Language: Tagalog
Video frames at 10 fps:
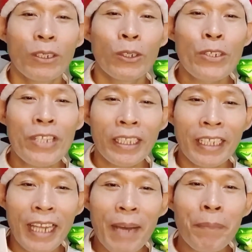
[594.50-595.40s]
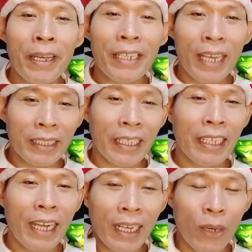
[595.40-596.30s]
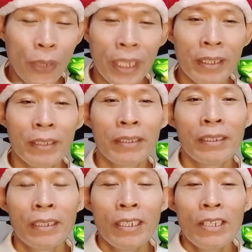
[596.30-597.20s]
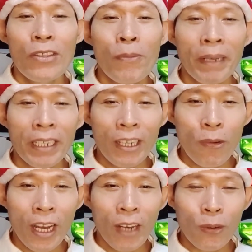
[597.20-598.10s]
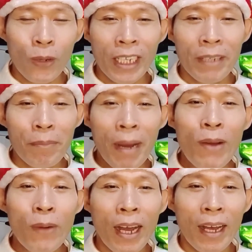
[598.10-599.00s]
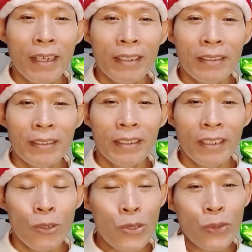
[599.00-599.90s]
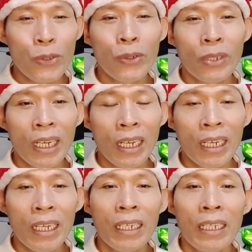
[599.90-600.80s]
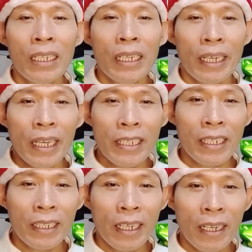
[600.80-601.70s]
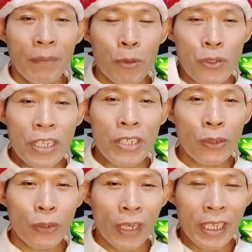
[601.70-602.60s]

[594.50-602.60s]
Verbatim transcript: or sa tinapay na ating gagawin. So pag ginawa kong halimbawa, gusto nyong uh, ganyang uh, procedure o